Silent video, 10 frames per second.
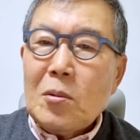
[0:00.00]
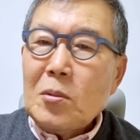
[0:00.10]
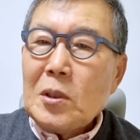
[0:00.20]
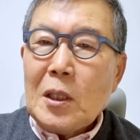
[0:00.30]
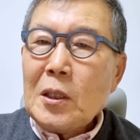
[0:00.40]

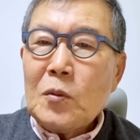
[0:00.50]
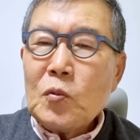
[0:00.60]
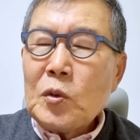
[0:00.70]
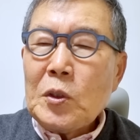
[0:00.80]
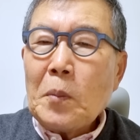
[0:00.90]
자기는
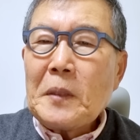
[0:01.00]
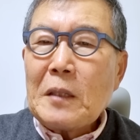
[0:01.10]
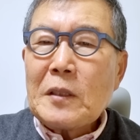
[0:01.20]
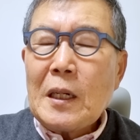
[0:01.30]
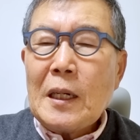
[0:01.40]
운이
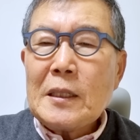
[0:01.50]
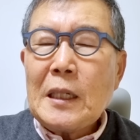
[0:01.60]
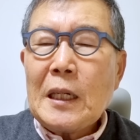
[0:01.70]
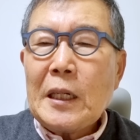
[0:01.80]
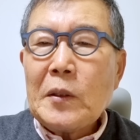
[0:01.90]
없다고 생각하지
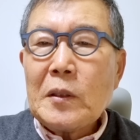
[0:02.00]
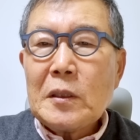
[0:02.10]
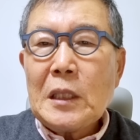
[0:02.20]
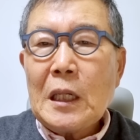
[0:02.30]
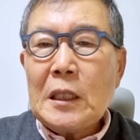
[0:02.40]
않아요.
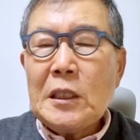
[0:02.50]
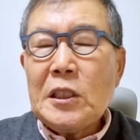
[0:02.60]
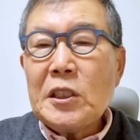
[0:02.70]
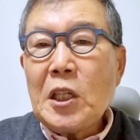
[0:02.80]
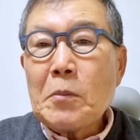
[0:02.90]
자기는
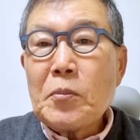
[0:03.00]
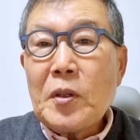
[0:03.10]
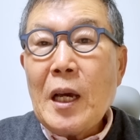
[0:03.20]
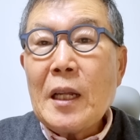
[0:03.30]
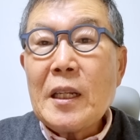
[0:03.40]
이
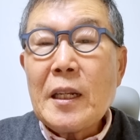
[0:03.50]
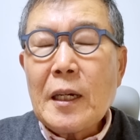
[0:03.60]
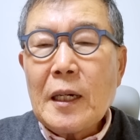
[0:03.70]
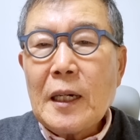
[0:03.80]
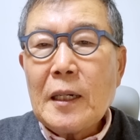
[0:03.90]
생뿐이
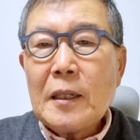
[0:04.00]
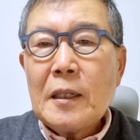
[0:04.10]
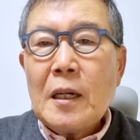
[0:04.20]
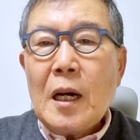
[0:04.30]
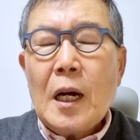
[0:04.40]
아니니까
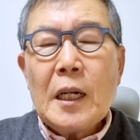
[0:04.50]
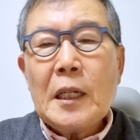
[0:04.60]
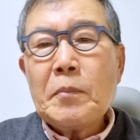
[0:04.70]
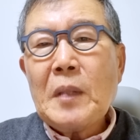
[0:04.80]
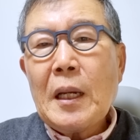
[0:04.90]

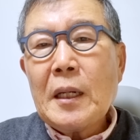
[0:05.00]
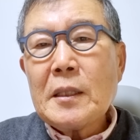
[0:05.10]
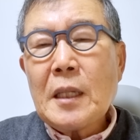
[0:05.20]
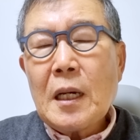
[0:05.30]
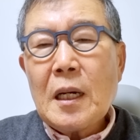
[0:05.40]
하나님
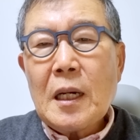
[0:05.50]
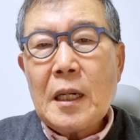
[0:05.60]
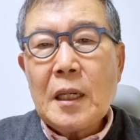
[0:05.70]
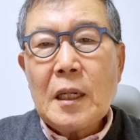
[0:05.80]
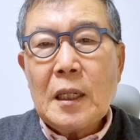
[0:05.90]
나라를
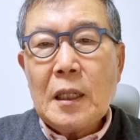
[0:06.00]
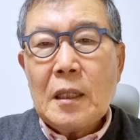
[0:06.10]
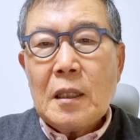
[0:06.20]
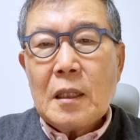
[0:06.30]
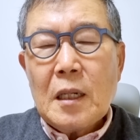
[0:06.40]
생각하니까
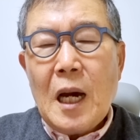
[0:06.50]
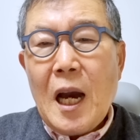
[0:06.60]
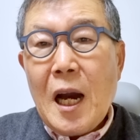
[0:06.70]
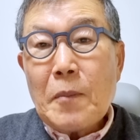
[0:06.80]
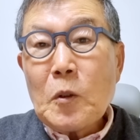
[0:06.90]

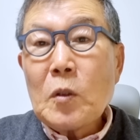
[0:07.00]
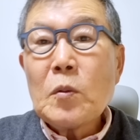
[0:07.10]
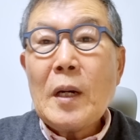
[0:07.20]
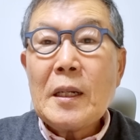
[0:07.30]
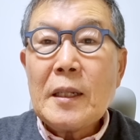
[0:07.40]

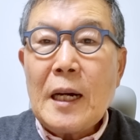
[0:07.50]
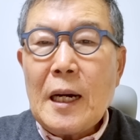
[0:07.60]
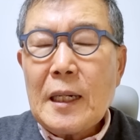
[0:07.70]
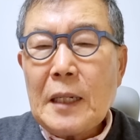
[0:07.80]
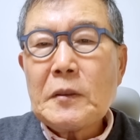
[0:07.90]
아무것도
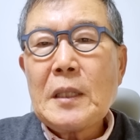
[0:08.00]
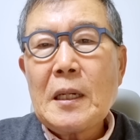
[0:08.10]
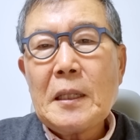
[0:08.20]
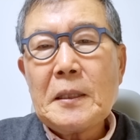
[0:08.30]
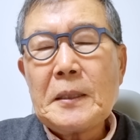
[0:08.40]
아니다라고
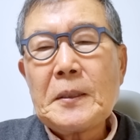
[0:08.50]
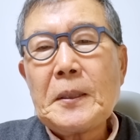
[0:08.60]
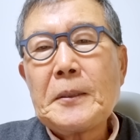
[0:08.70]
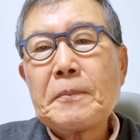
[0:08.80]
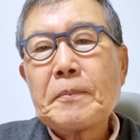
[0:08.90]
생각했어요.